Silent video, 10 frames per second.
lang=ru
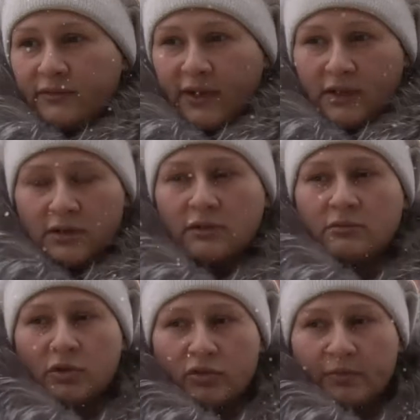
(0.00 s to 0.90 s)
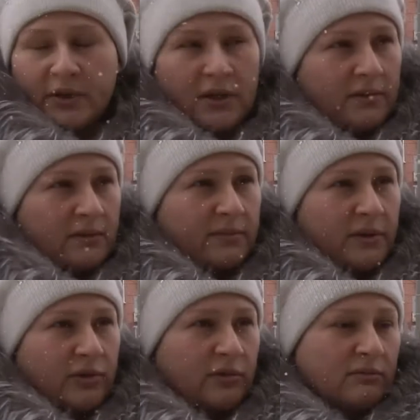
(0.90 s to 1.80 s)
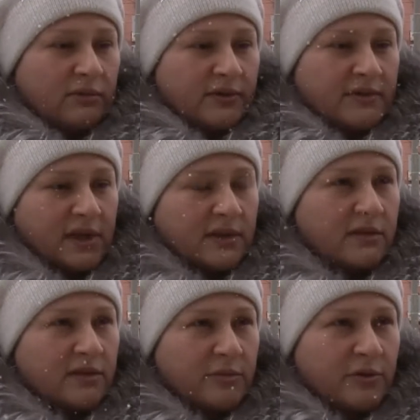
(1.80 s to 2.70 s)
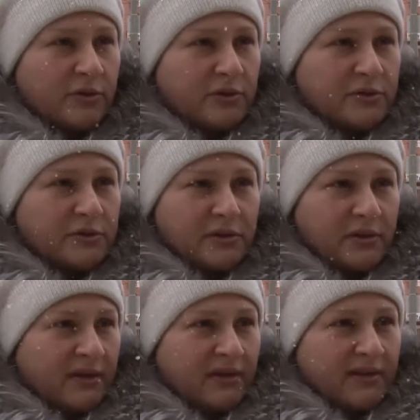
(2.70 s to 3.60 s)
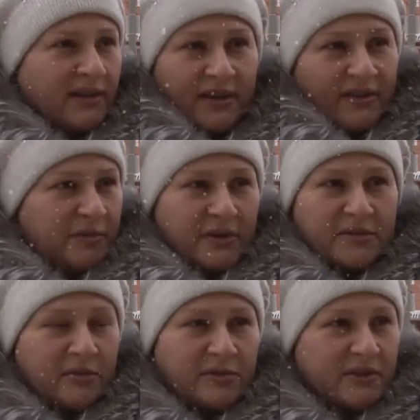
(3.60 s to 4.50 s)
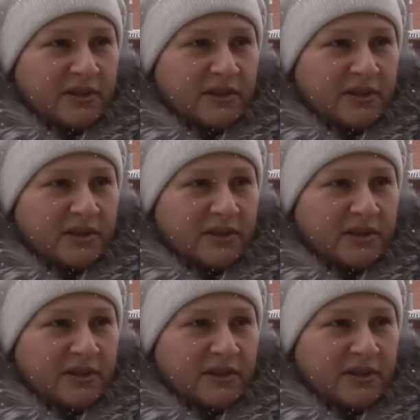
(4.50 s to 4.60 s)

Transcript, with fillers: Квартиру мы купили, потом садик ребенка устроили. А так, в принципе, все